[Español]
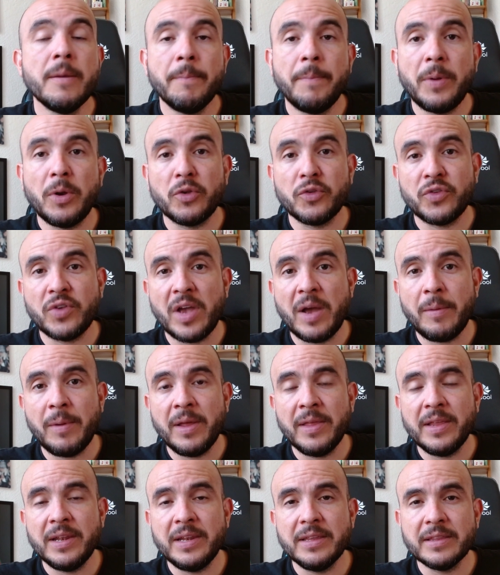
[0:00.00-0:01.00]
Pero se
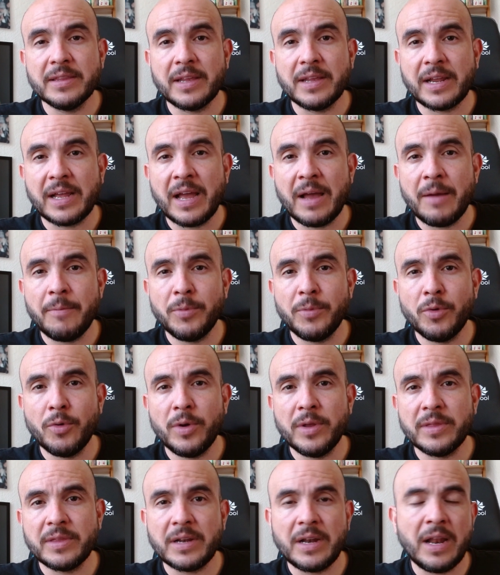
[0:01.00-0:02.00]
habla del
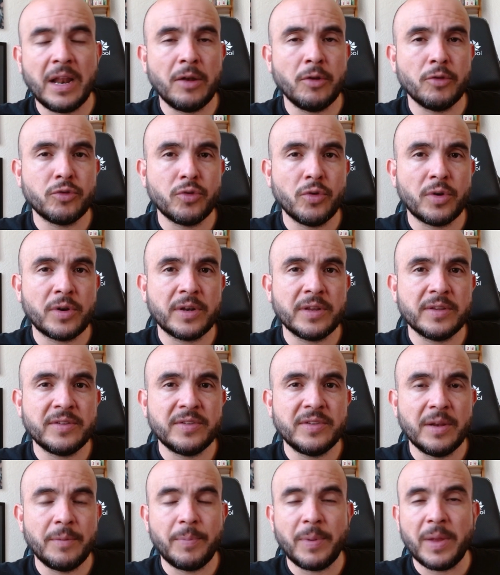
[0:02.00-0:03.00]
intercambio entre Lalo
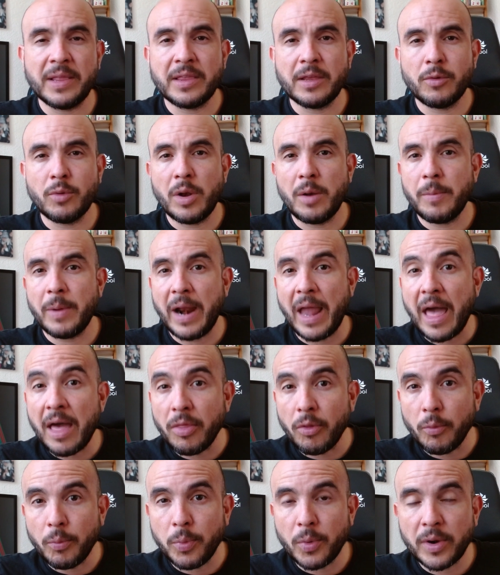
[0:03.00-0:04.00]
Torres y el Plátano
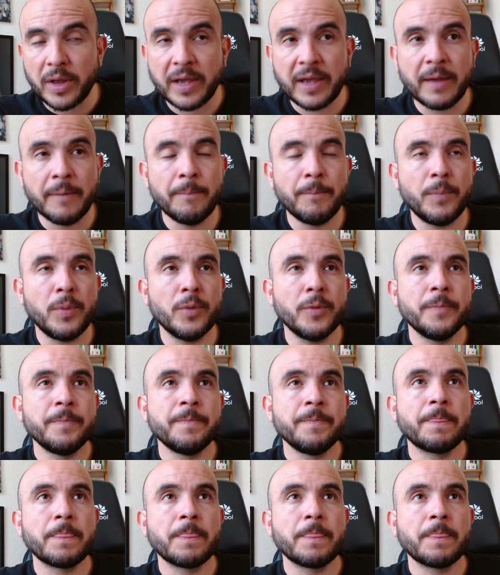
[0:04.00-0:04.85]
Alvarado, por ejemplo.